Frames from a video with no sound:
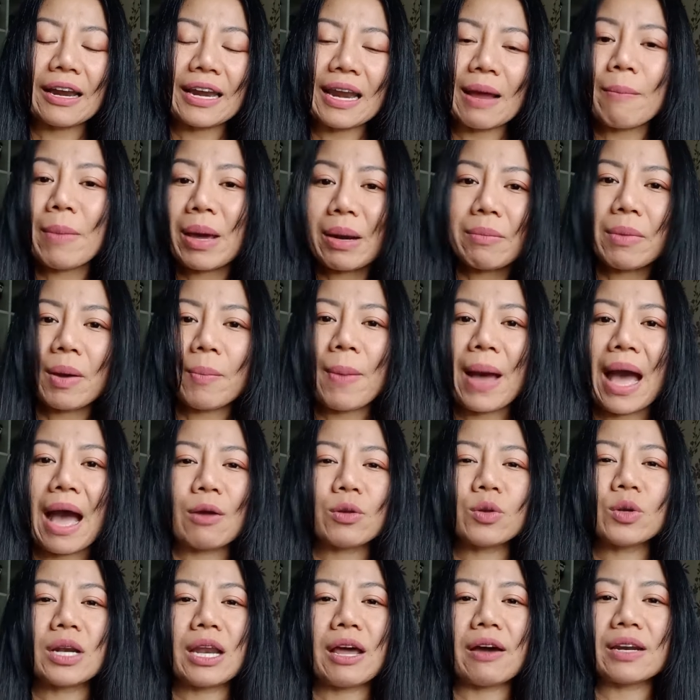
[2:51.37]
น้ำมันมะพร้าว
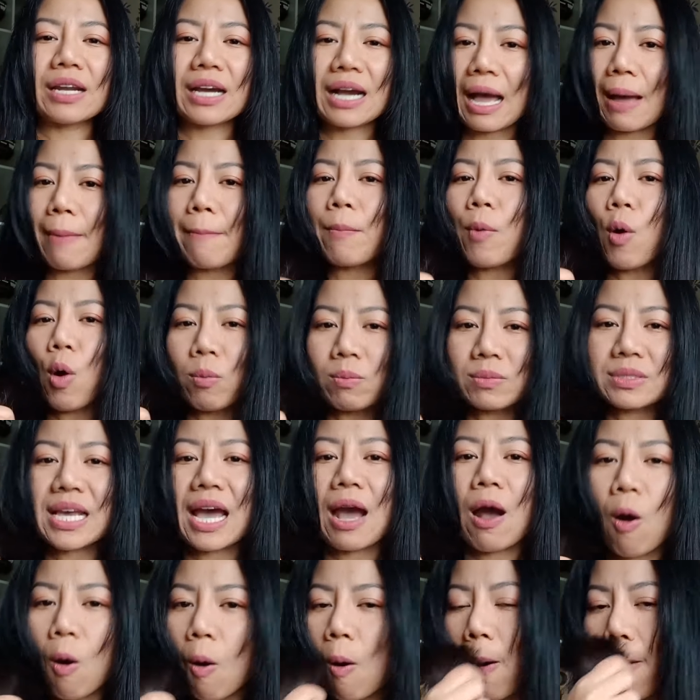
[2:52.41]
อยู่แล้วนะคะ ผมจะ
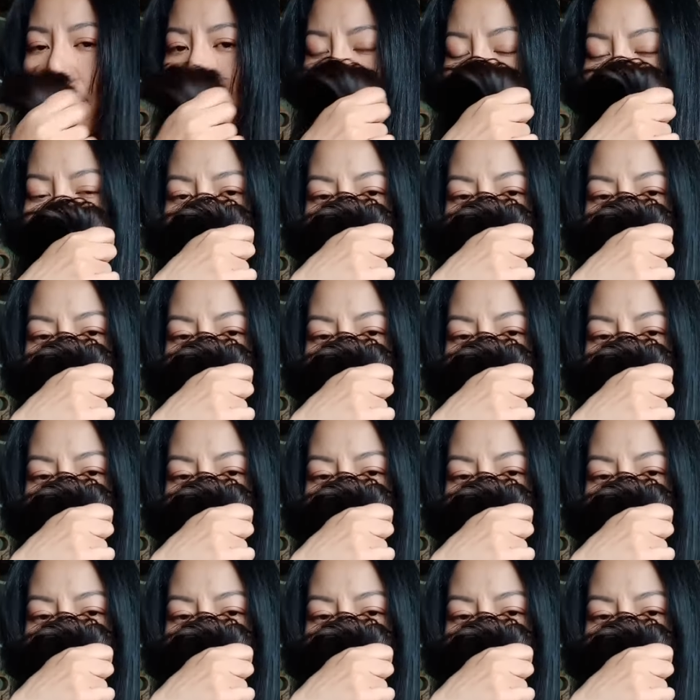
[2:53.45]
หอม